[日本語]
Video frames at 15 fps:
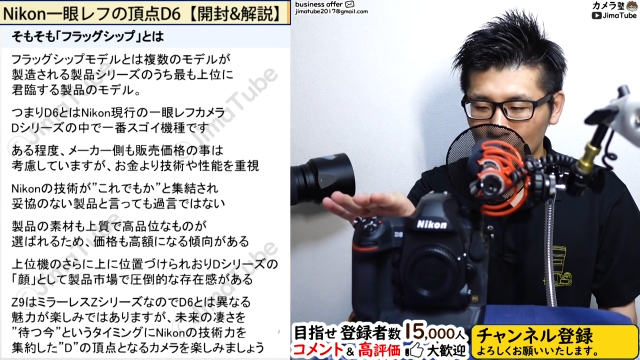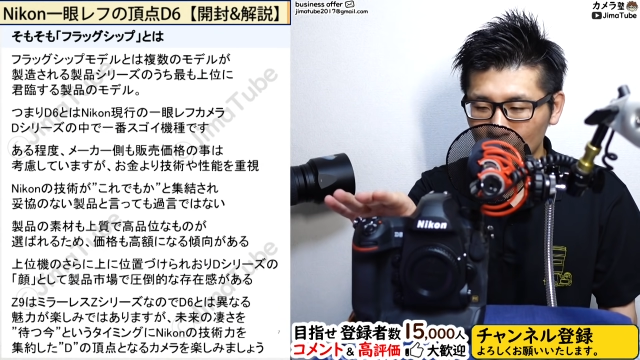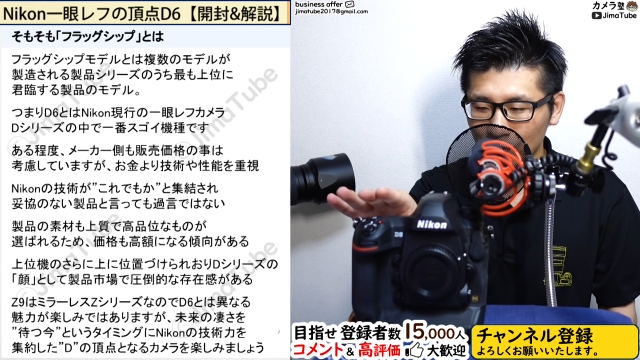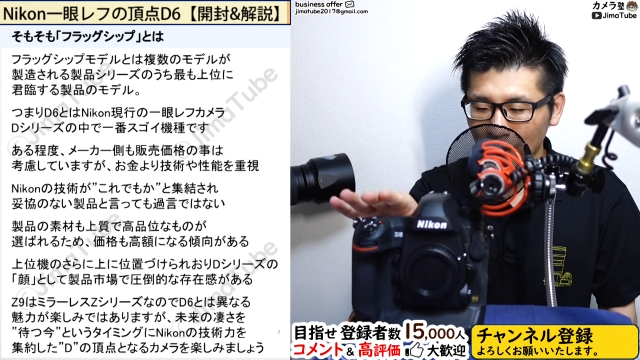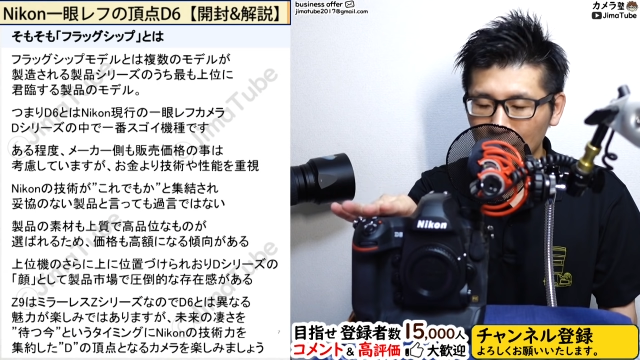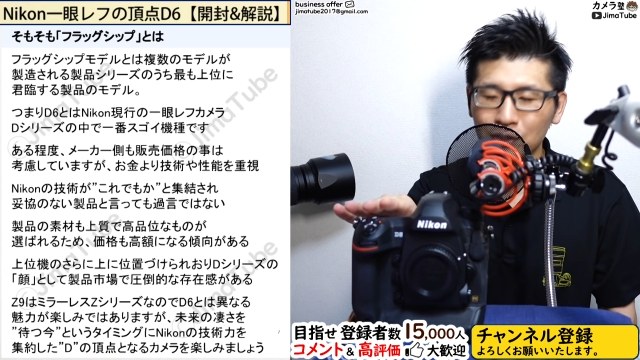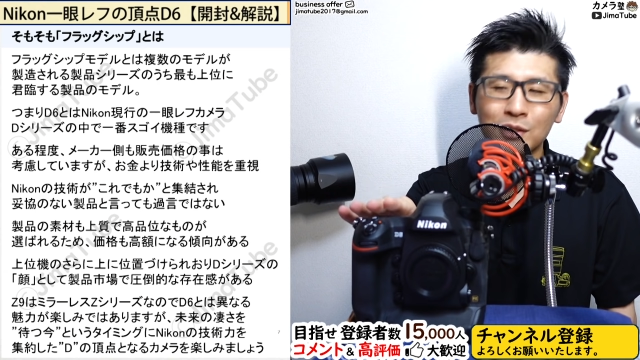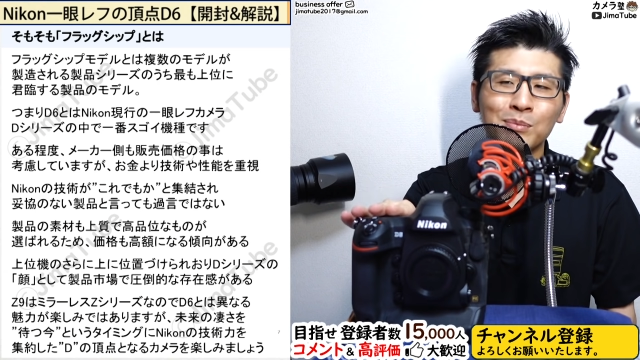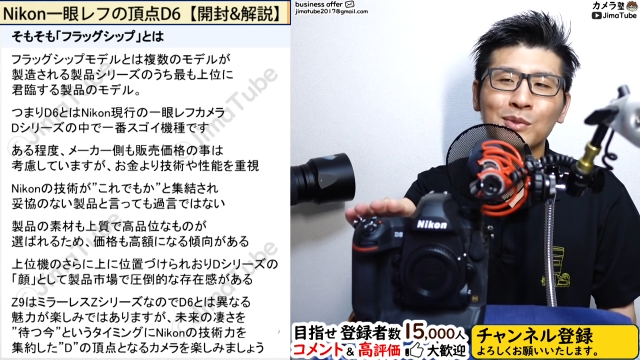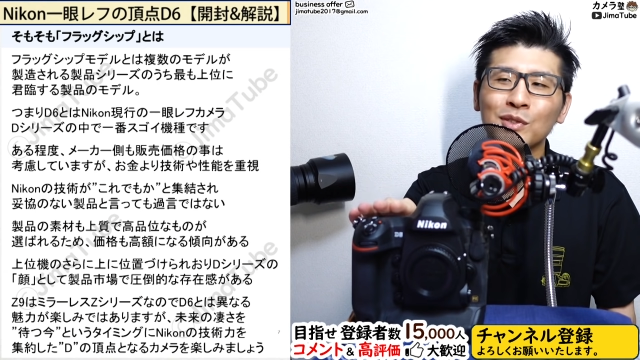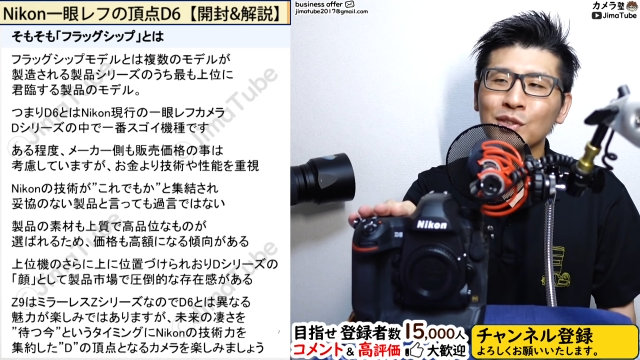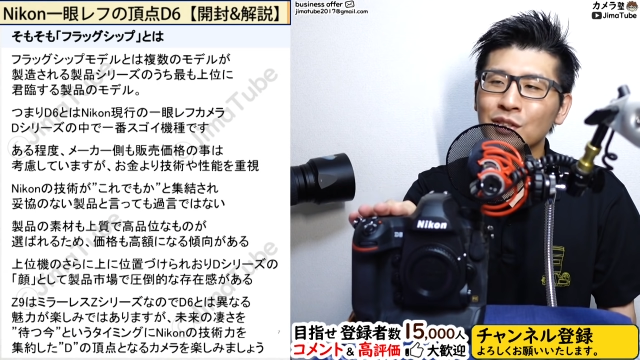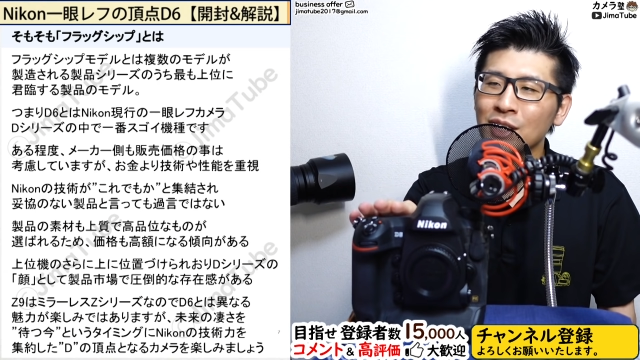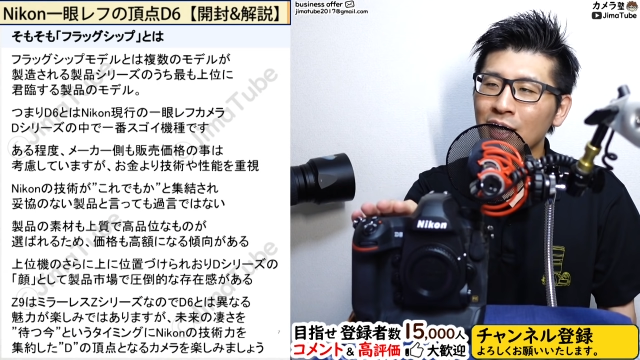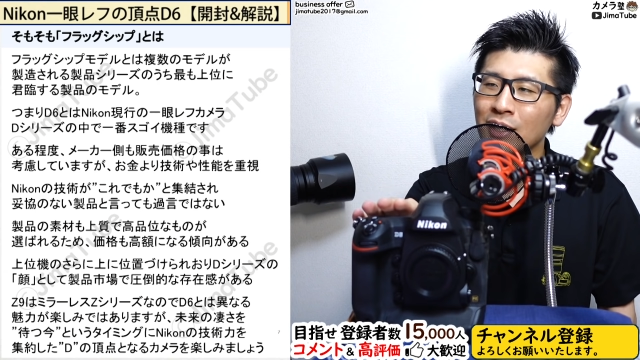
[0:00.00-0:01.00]
フラグシップ
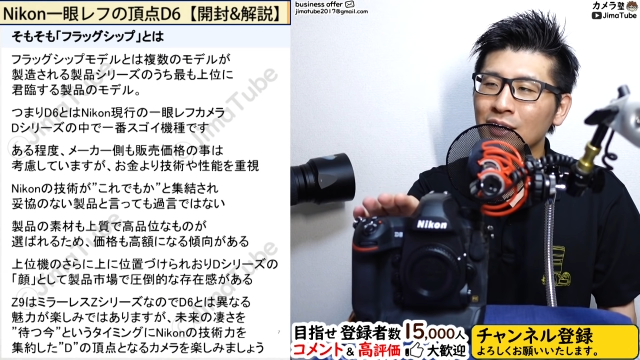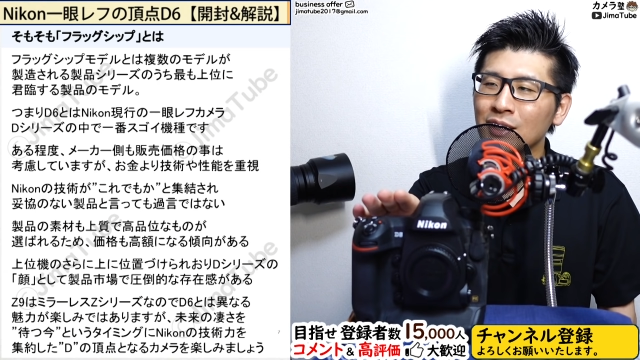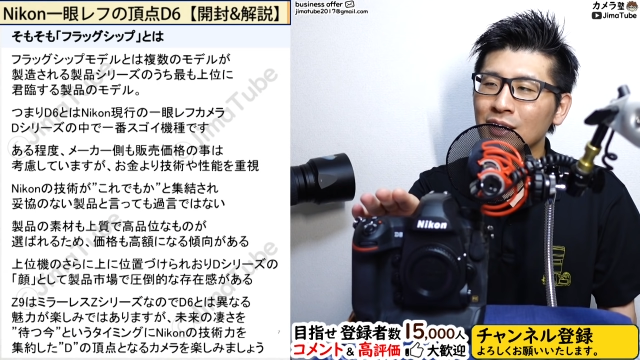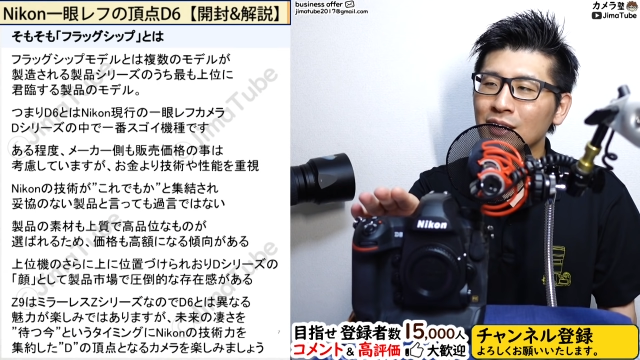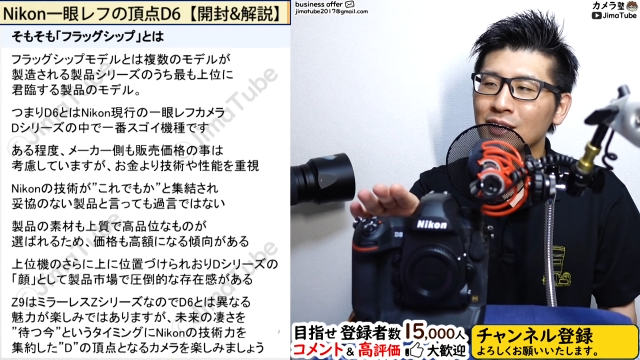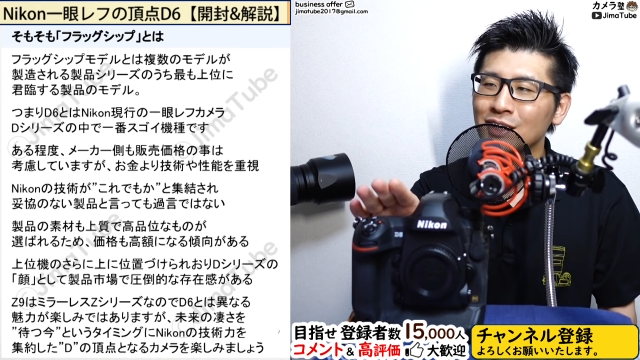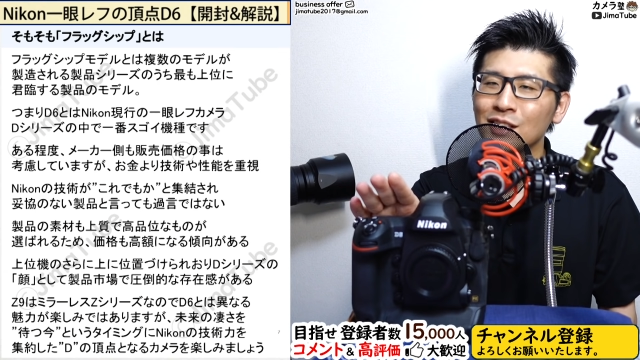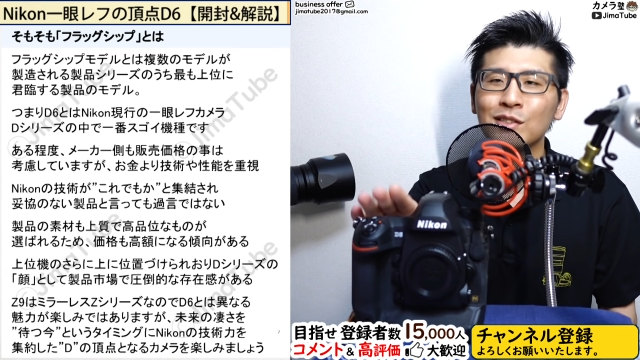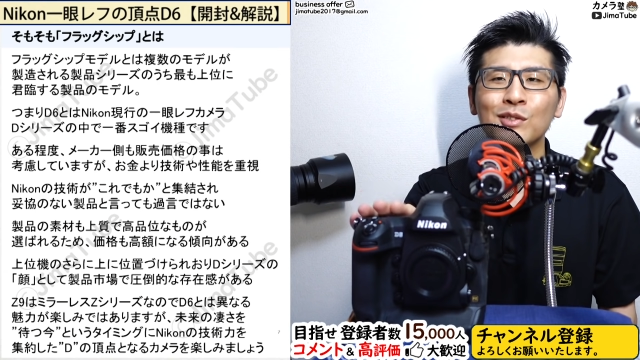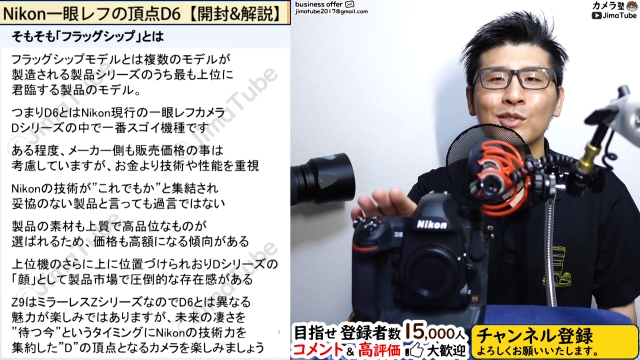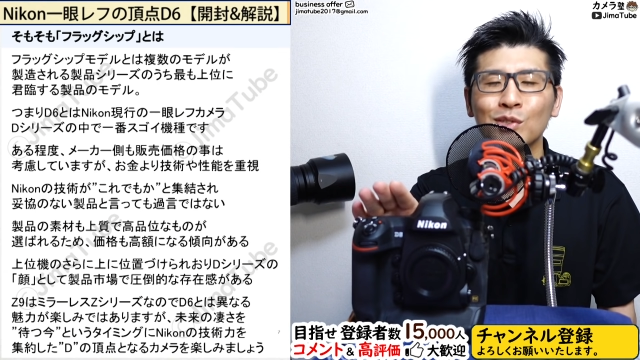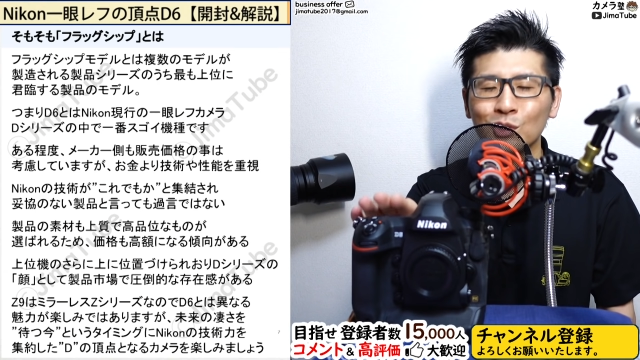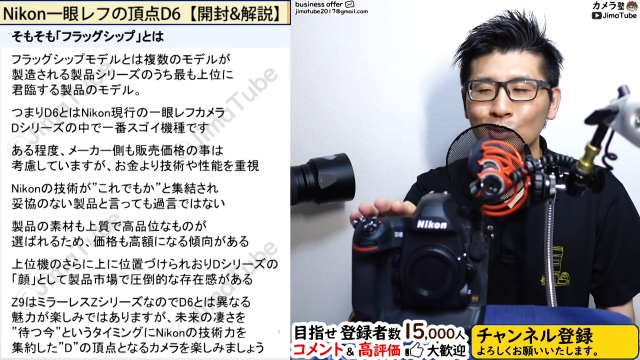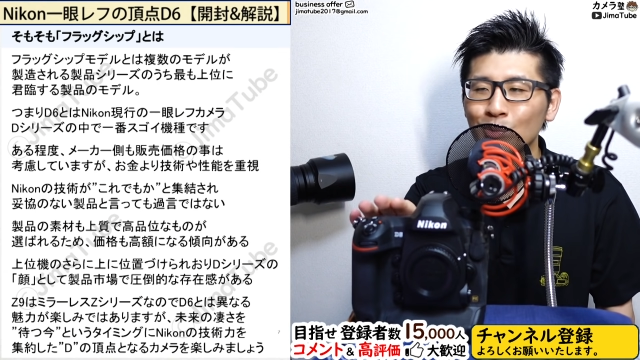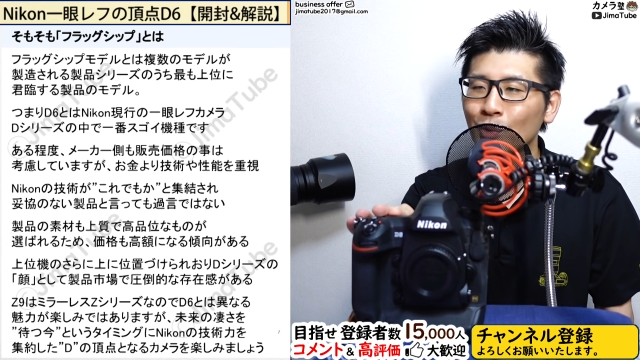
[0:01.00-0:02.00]
として
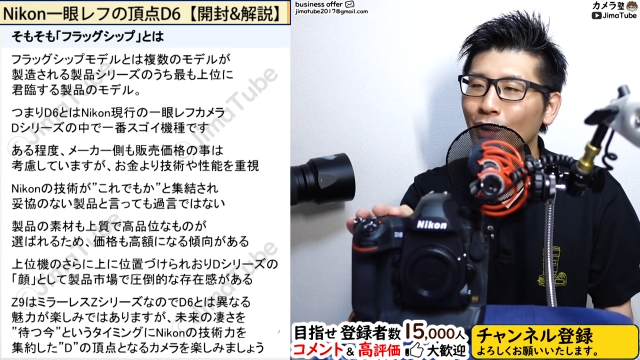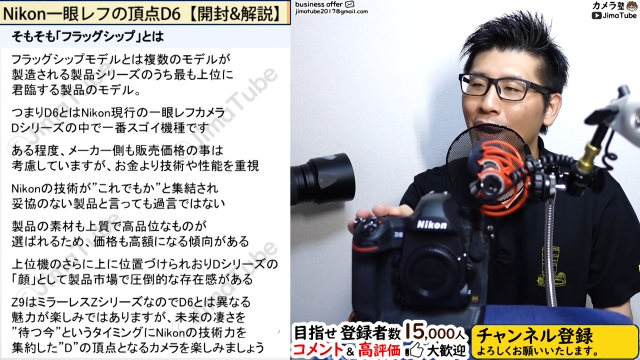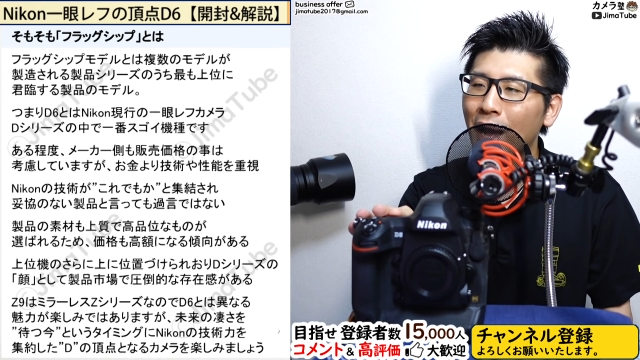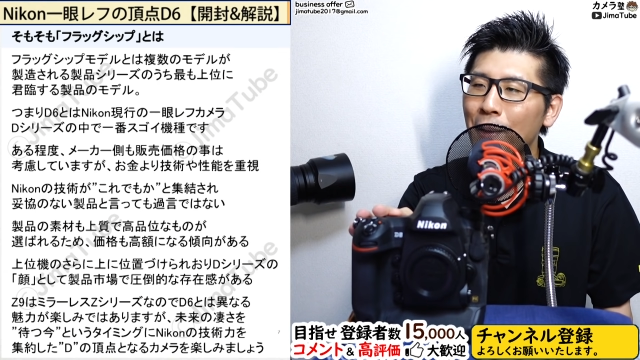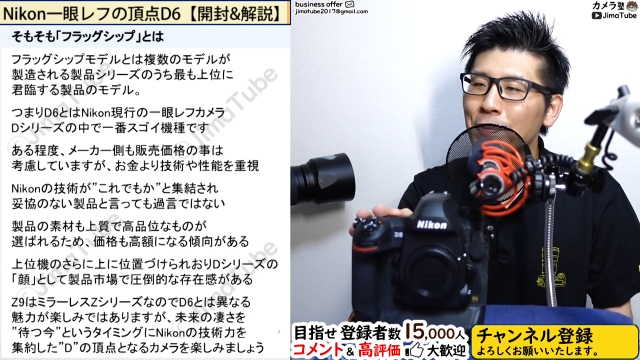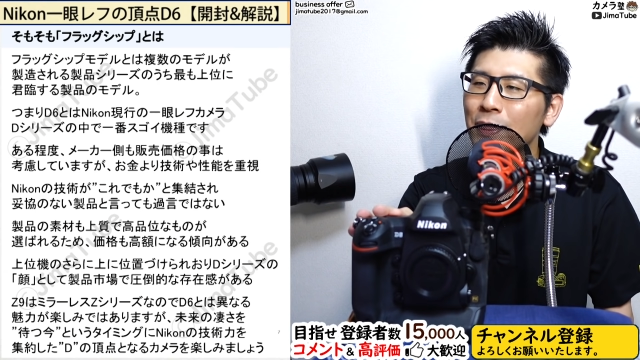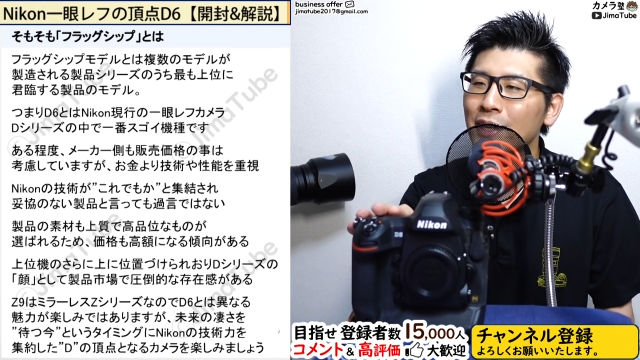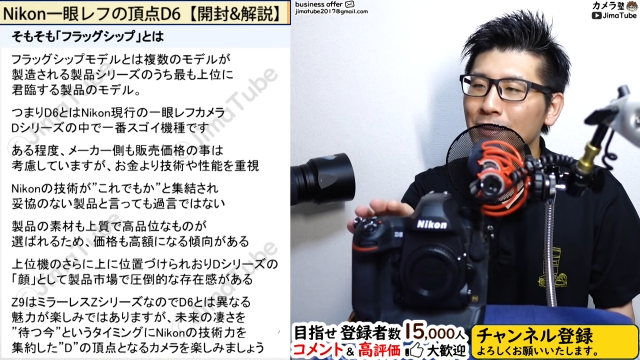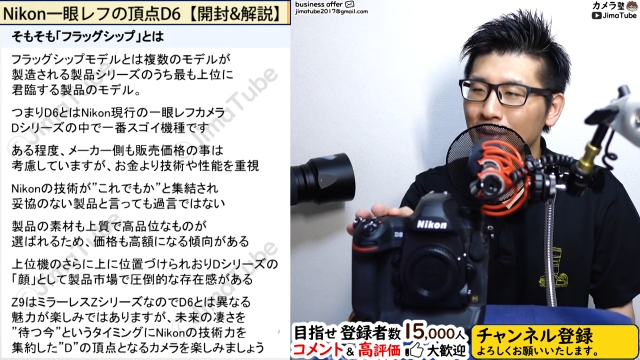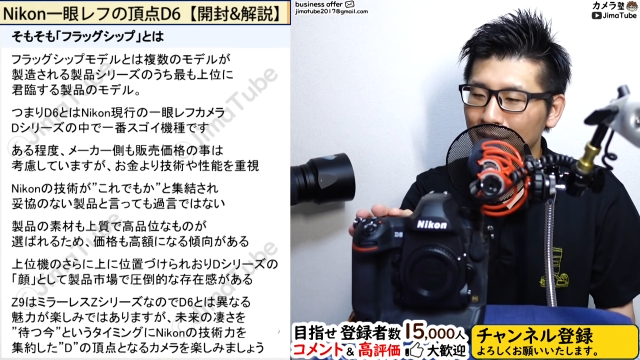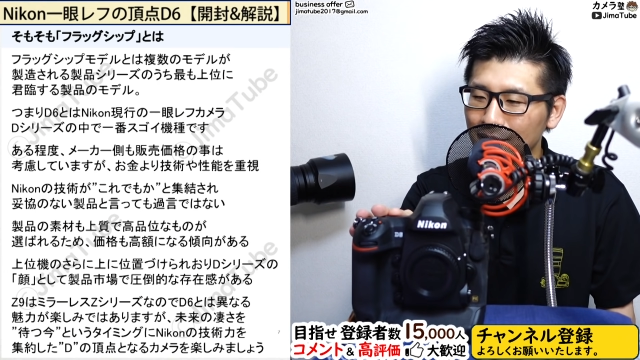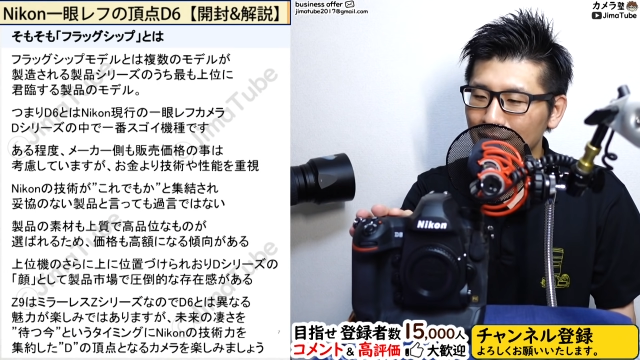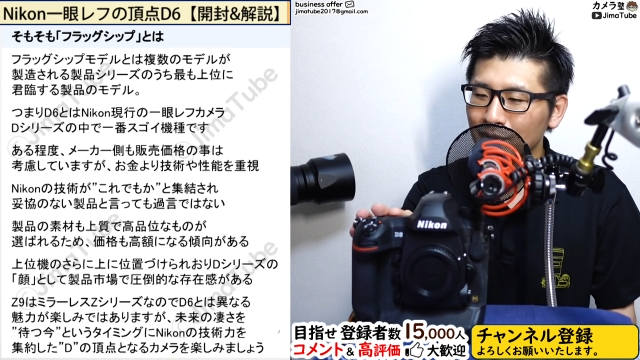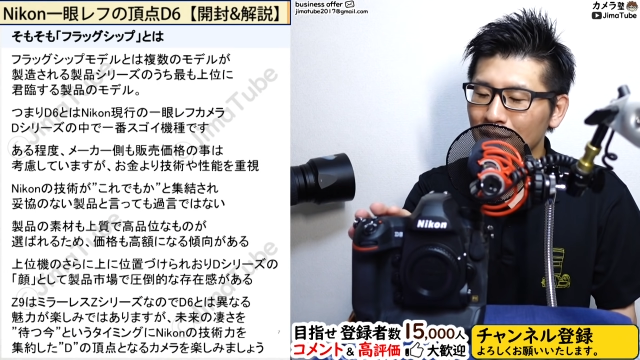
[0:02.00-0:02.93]
D6 というものがいます。